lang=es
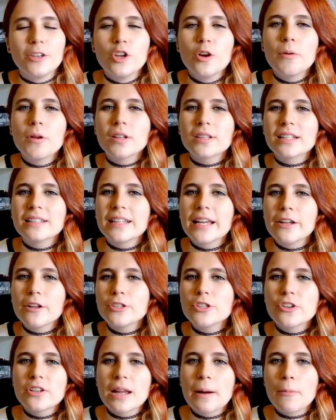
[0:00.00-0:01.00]
Número
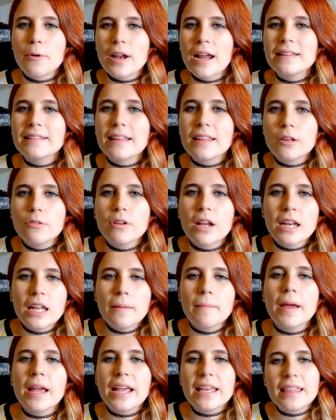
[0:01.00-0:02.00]
38, enamorarte de un
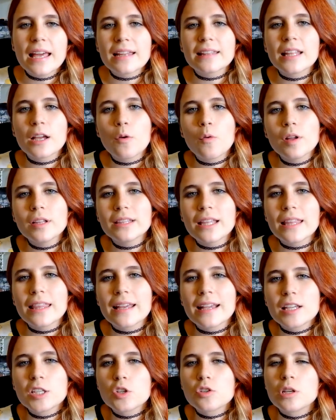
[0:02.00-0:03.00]
anime y darte cuenta
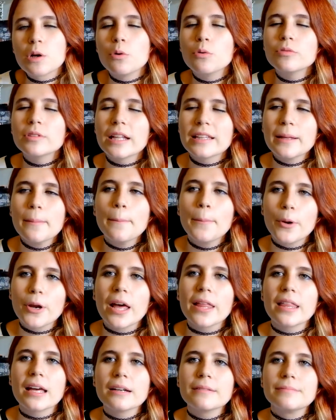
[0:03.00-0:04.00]
de que su segunda
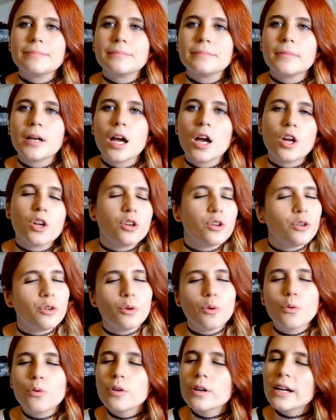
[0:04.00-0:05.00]
temporada
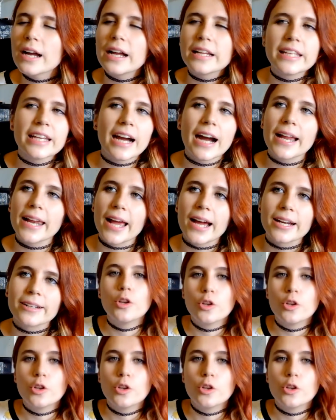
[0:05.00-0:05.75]
nunca llegará.